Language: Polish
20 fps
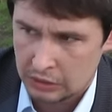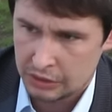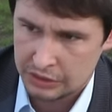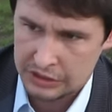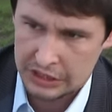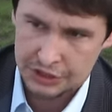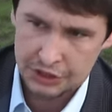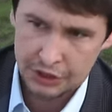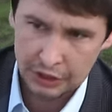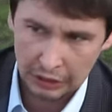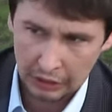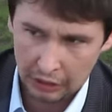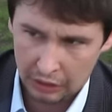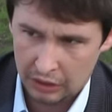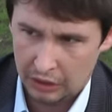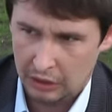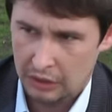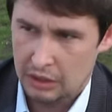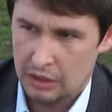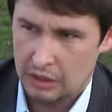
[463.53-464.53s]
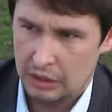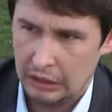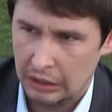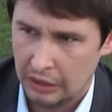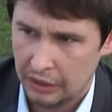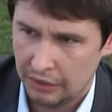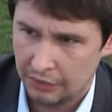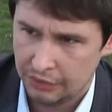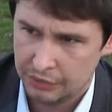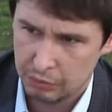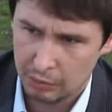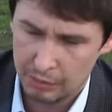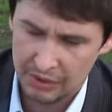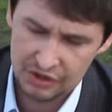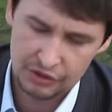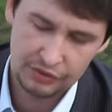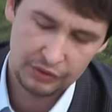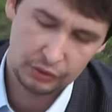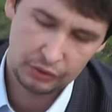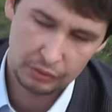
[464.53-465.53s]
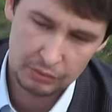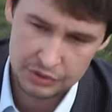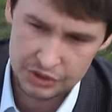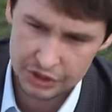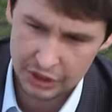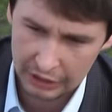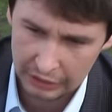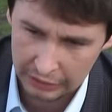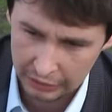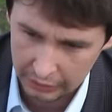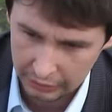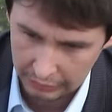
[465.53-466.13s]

To znaczy e, e, współpracował to może e,